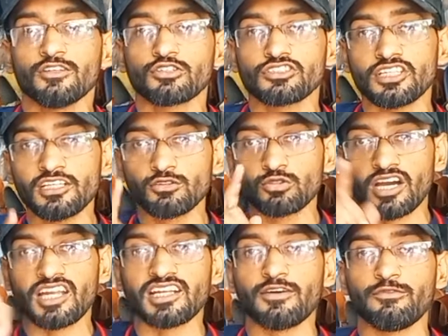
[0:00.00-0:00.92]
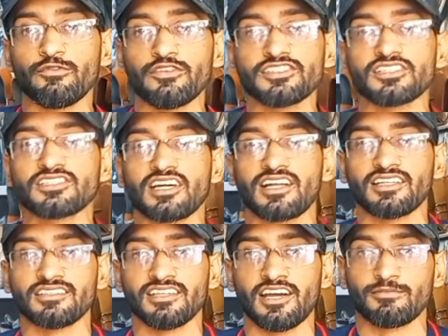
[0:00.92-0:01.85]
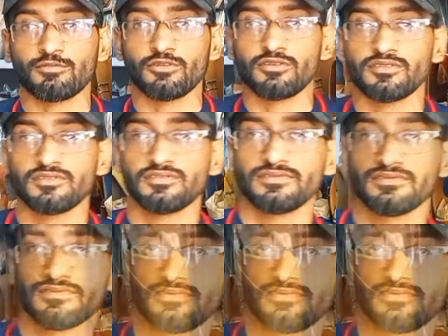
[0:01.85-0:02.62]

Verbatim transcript: तो चलिए दुकान का विजिट कराते हैं आपको ये